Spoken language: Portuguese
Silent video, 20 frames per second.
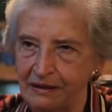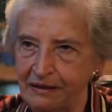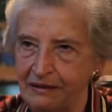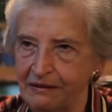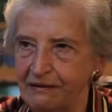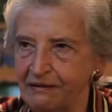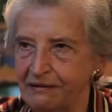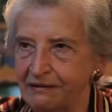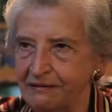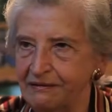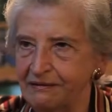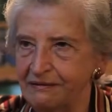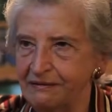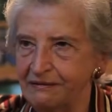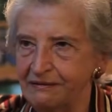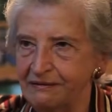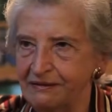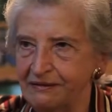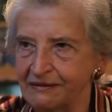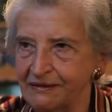
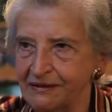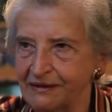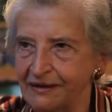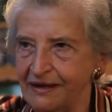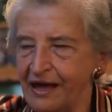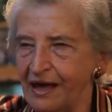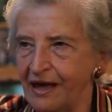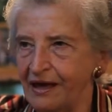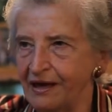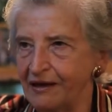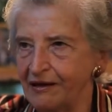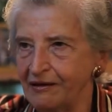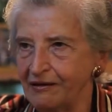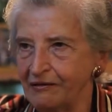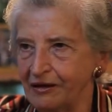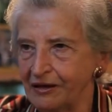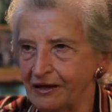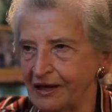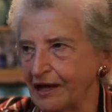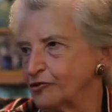é, que
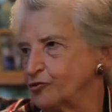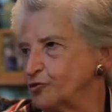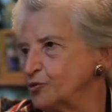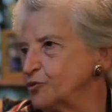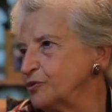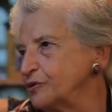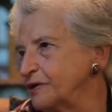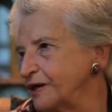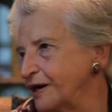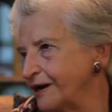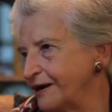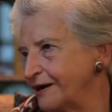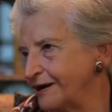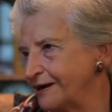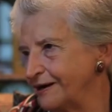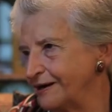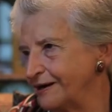é caduca,